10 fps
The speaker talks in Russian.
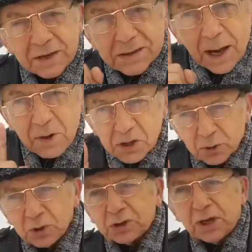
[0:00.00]
Самое,
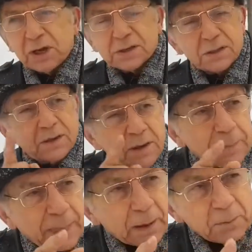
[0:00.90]
что интересно,
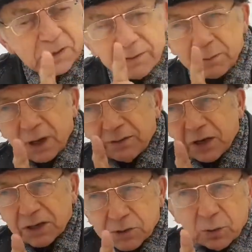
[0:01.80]
мы с вами говорили,